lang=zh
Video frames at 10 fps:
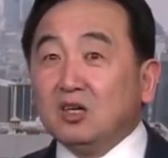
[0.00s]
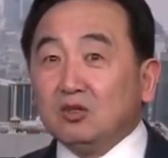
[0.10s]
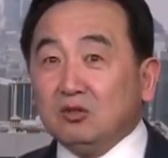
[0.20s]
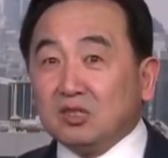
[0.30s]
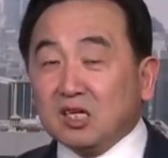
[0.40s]

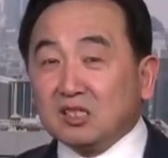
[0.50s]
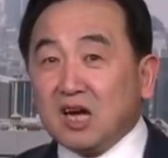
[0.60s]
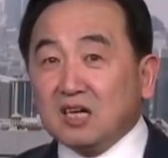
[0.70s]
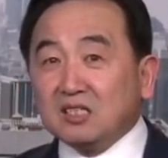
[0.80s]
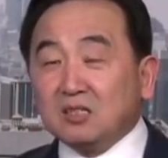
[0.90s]
与正
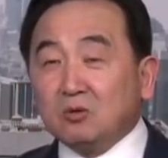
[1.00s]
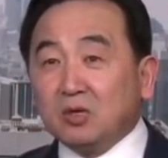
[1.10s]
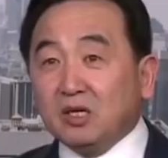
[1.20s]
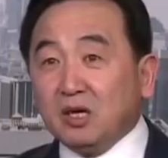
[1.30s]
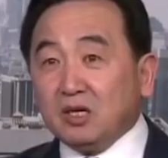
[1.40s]
常社
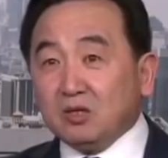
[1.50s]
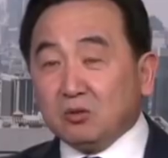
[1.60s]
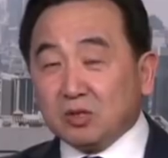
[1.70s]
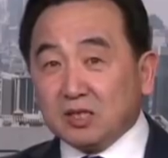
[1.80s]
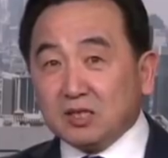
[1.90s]
会有
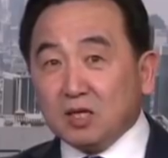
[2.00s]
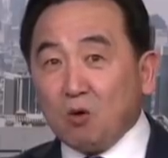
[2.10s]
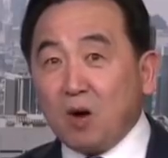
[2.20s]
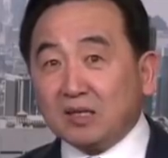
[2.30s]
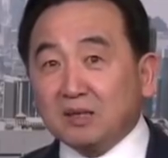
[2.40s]
着交
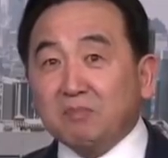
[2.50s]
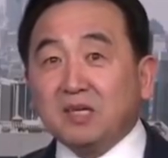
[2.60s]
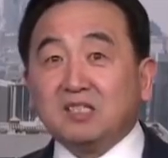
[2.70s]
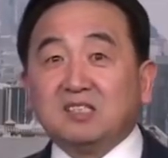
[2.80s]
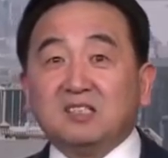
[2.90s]
往的本
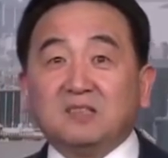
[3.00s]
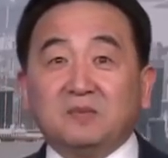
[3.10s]
质。